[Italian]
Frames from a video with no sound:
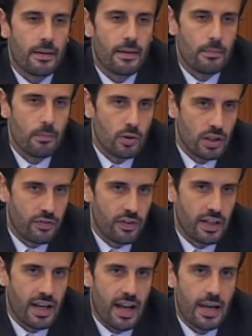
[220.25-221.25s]

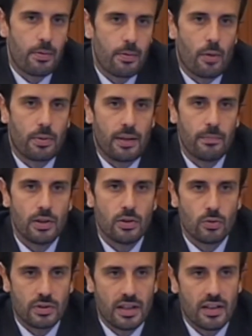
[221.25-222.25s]
modificherà le proprie
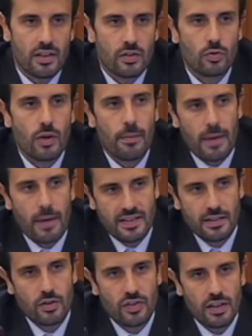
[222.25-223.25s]
abitudini sulla base
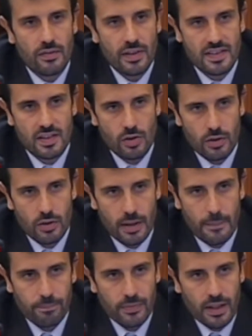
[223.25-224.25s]

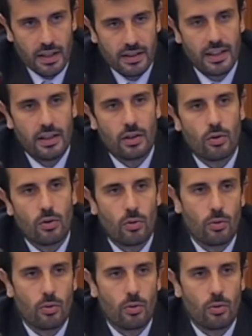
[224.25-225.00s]
dell'osservazione di